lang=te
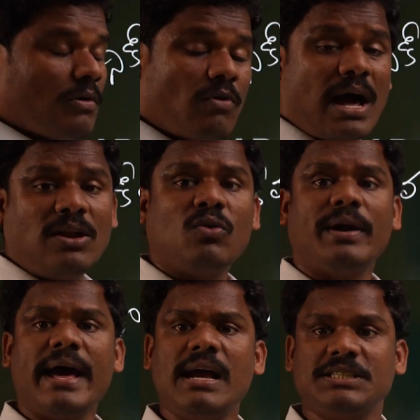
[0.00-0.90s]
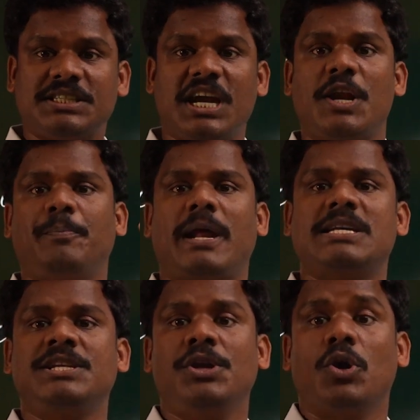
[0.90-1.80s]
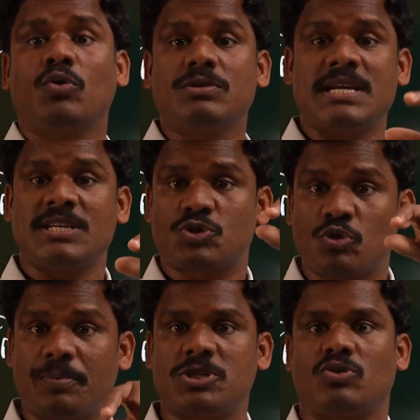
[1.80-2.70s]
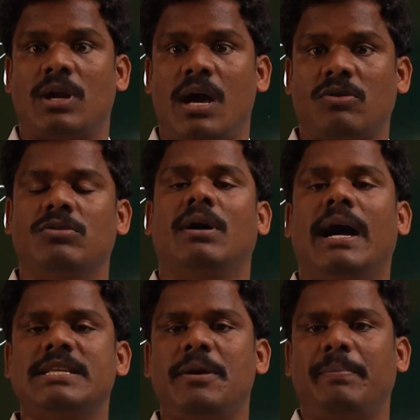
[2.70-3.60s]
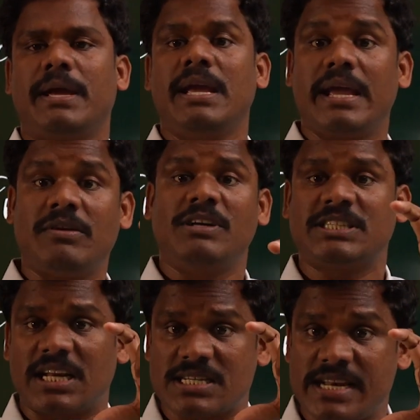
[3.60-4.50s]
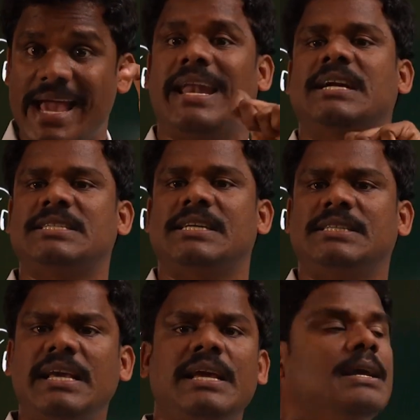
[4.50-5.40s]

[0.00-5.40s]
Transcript: వాళ్ళు కూడా షేర్ ప్రైస్ని ఎక్కువ చేసి చూపిస్తున్నారు అని చెప్పి ఇన్వెస్టర్స్ని అలర్ట్ చేసి